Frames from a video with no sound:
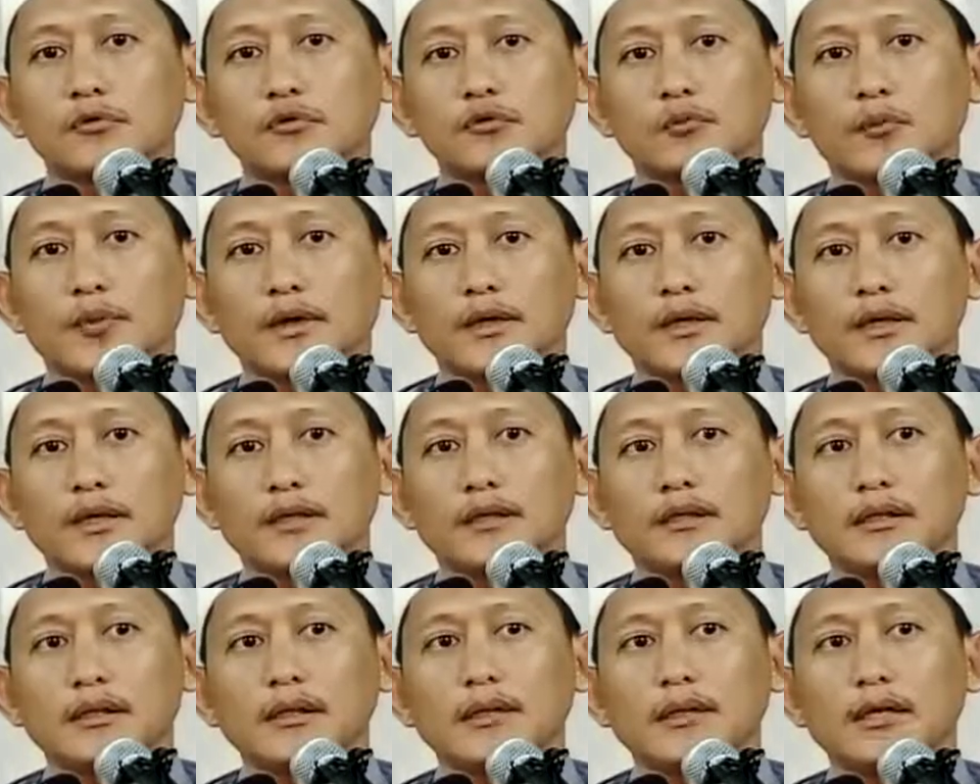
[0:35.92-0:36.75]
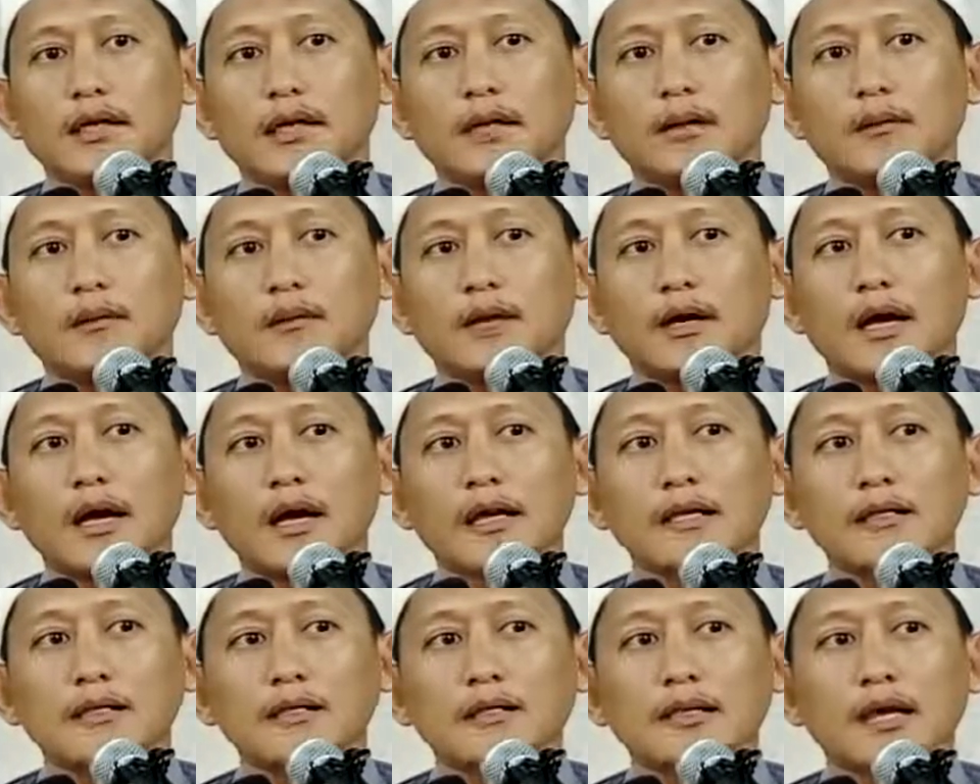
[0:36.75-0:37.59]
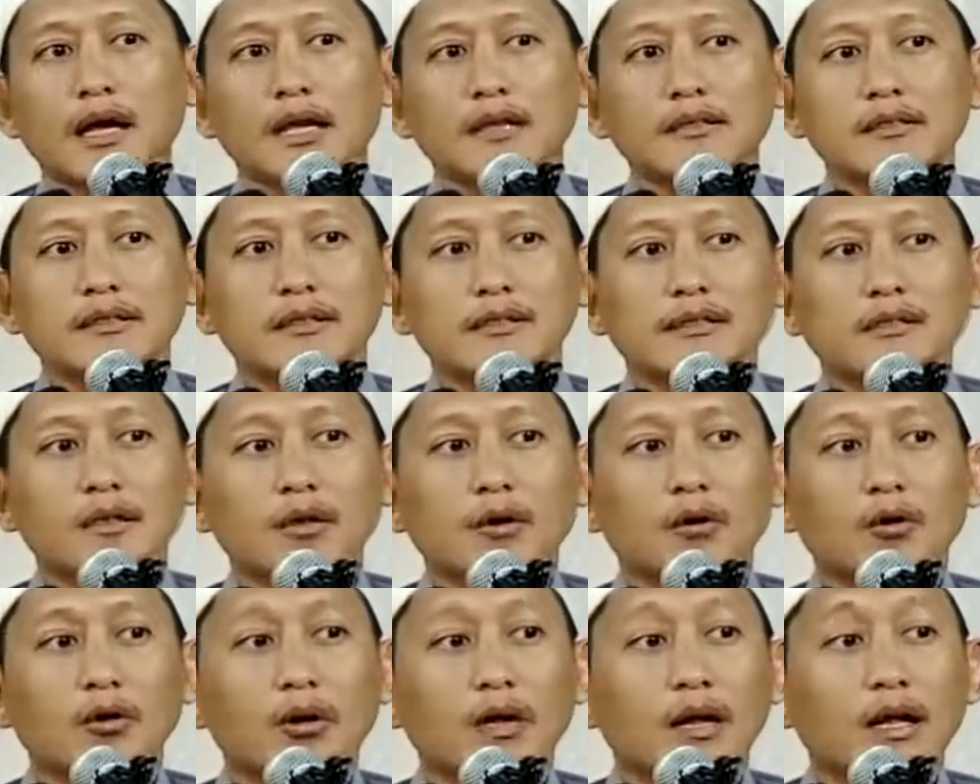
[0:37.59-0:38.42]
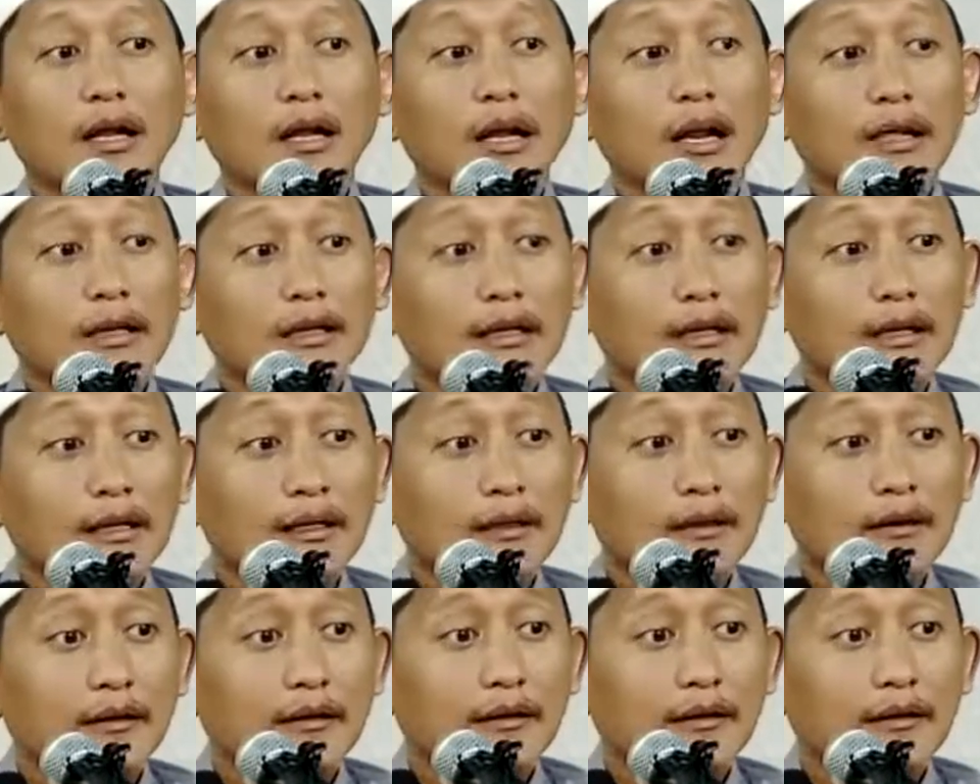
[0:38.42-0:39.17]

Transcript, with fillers: supaya tidak ngaji ke orang lain.